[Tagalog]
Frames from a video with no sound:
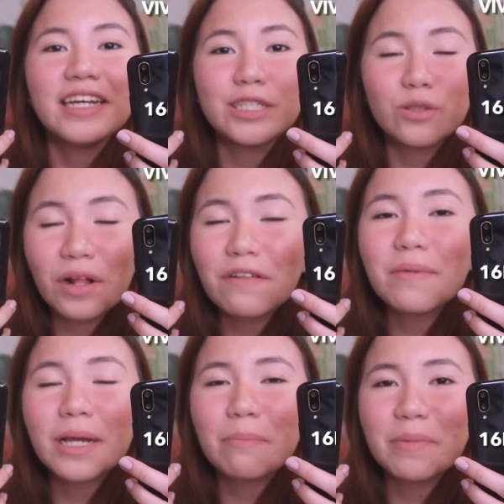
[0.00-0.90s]
is 12
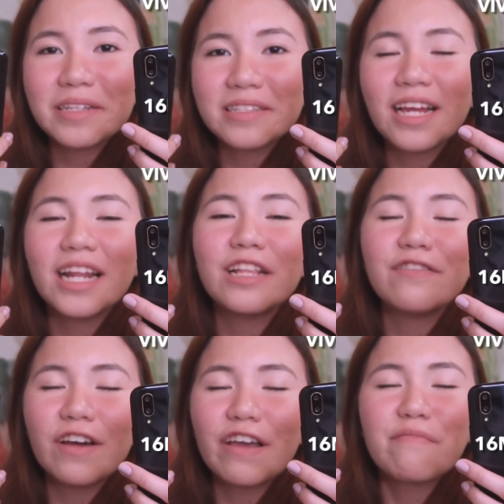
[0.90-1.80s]
megapixel
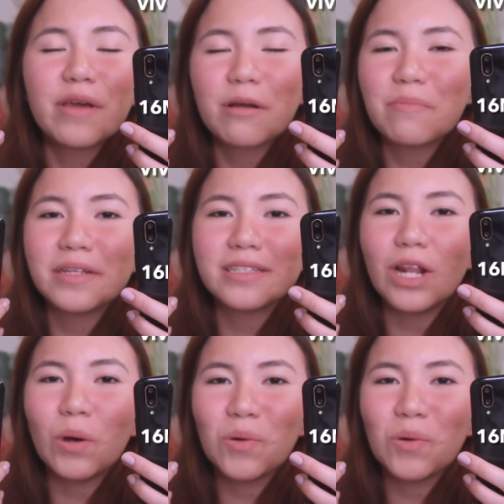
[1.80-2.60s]
and 5 megapixel